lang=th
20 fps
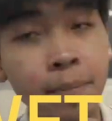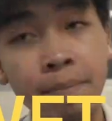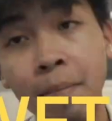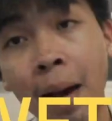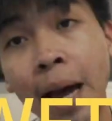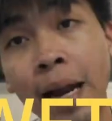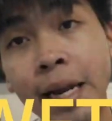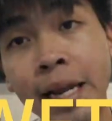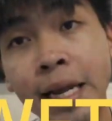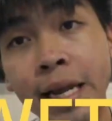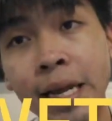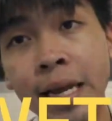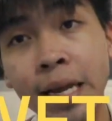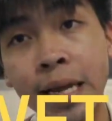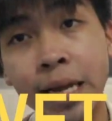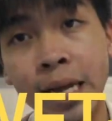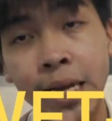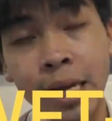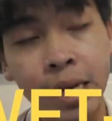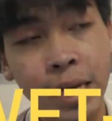8E
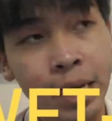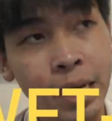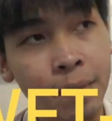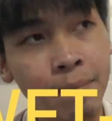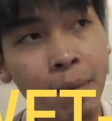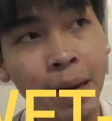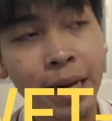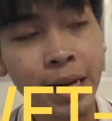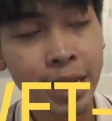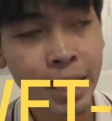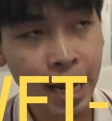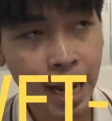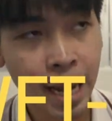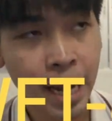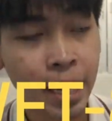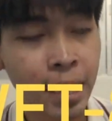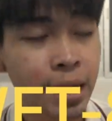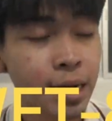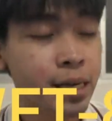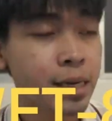8EA
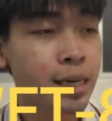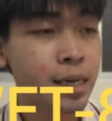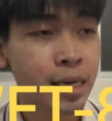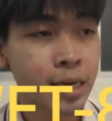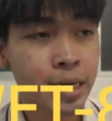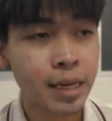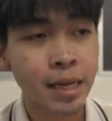ก็คือ